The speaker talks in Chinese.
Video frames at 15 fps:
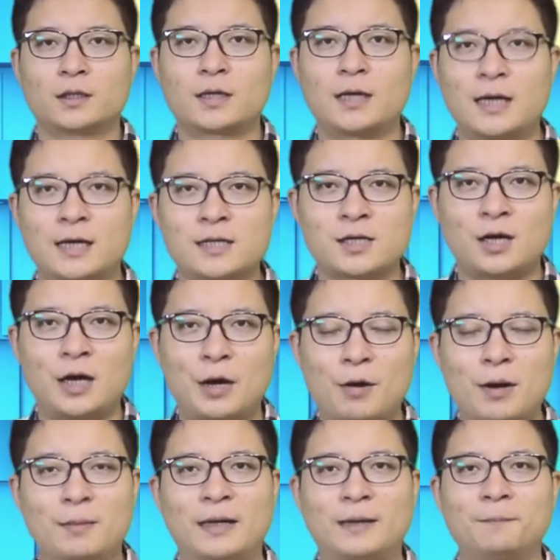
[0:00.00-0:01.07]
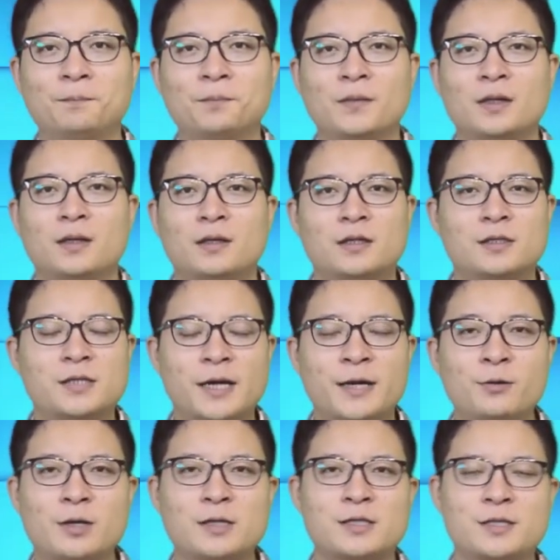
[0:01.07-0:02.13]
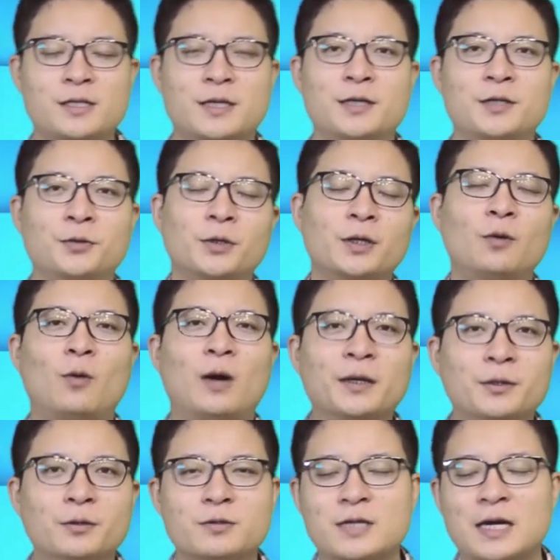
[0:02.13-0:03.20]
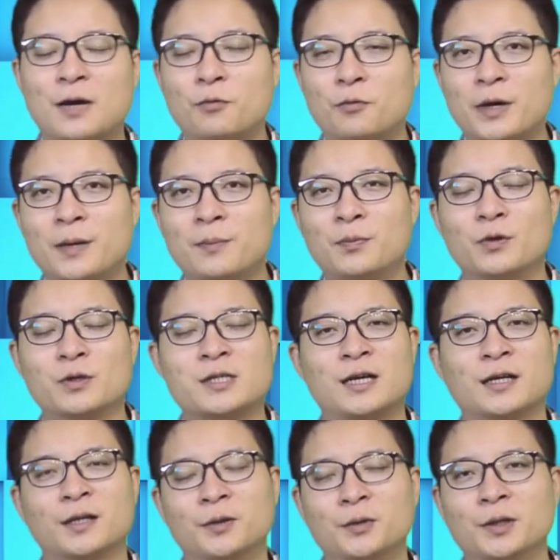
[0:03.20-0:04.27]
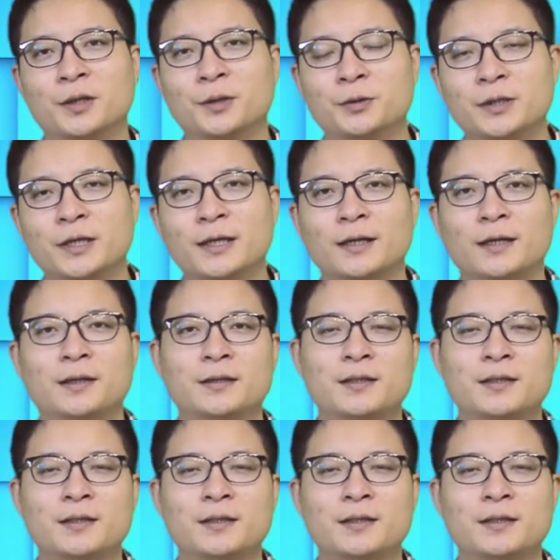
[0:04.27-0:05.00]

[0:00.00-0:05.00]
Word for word: 看辣椒海外版，那前一段时间呢，有一个网友在微博上给我留言啊，